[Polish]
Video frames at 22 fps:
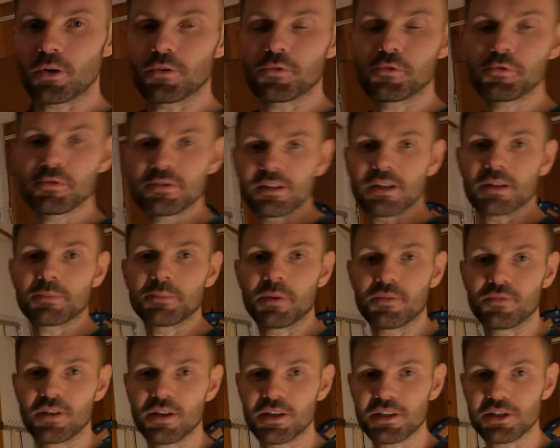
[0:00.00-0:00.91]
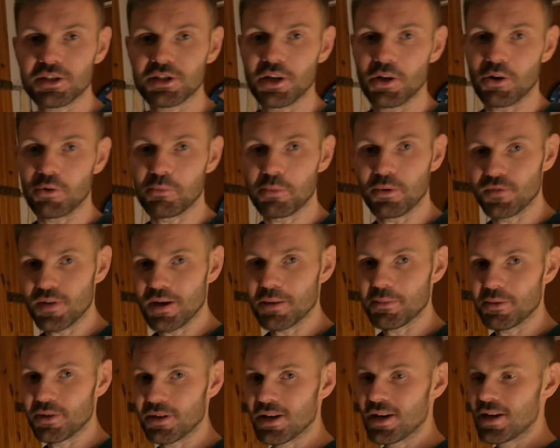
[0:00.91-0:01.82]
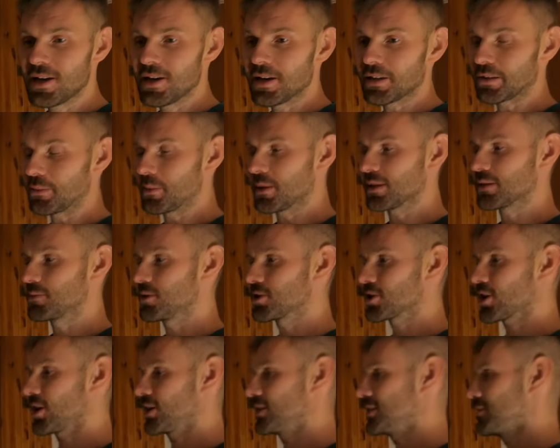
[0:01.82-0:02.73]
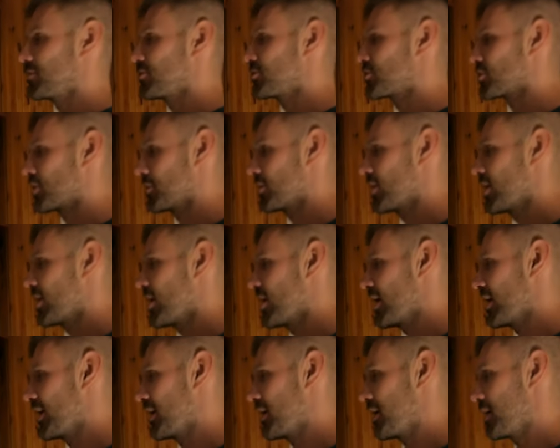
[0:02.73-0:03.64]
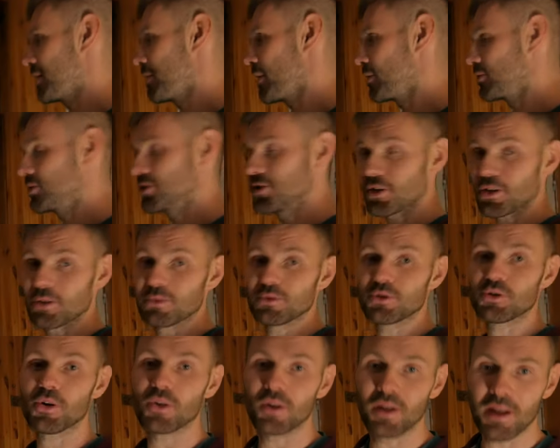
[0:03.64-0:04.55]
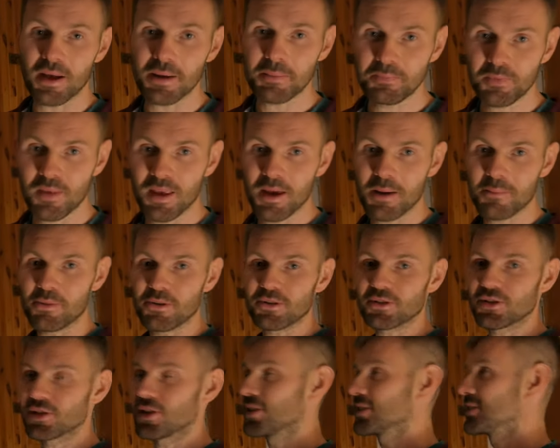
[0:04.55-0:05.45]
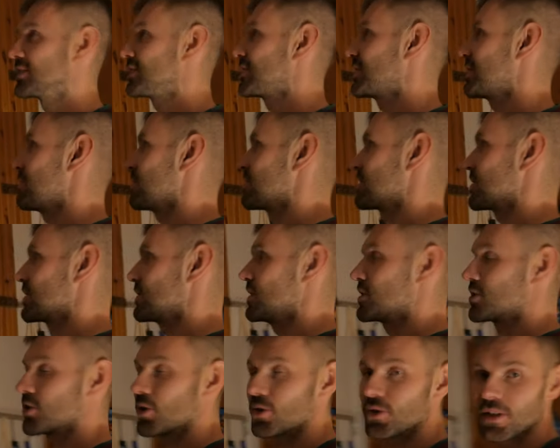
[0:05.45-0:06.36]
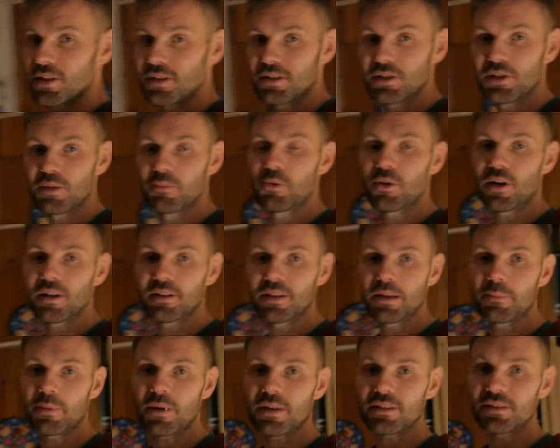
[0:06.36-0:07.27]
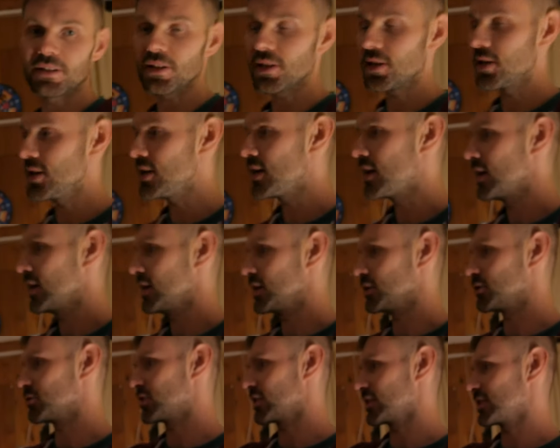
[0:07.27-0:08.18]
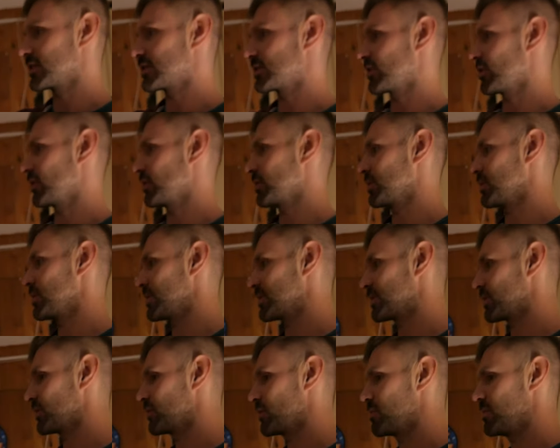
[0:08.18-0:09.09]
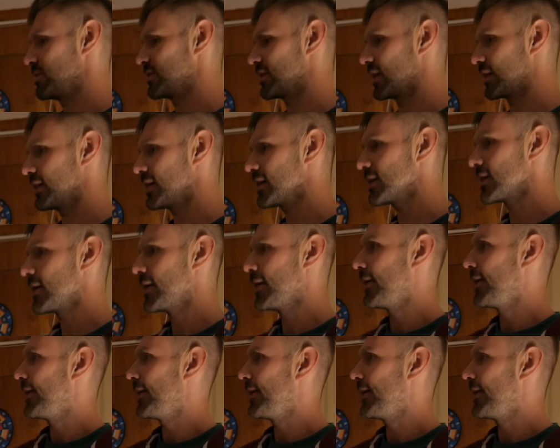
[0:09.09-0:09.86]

O funkcjach pewnie jeszcze opowiemy, natomiast mieszkańcy muszą E, pełnić jakąś rolę podczas, podczas wieczornej czy porannej praktyki i tutaj jest to, jest to wypisane.